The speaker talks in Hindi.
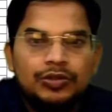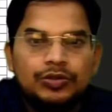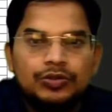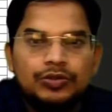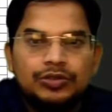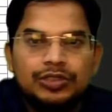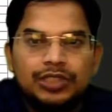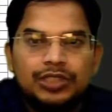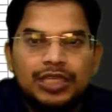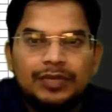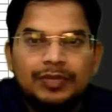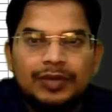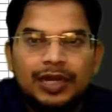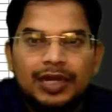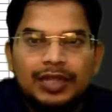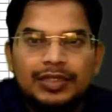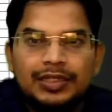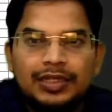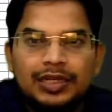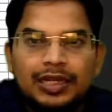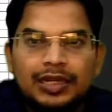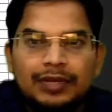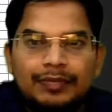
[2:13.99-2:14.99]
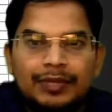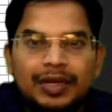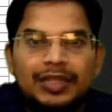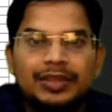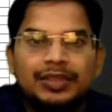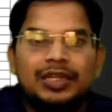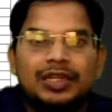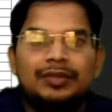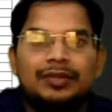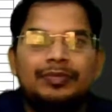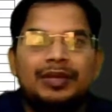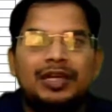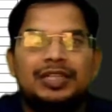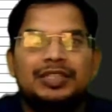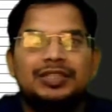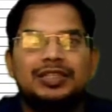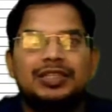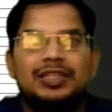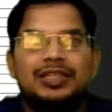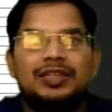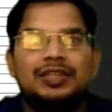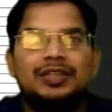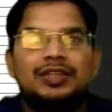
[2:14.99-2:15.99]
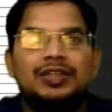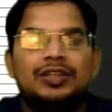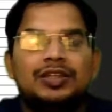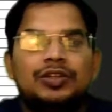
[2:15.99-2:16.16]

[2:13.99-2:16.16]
उसके बाद अगर हम बात करें मैथ्स की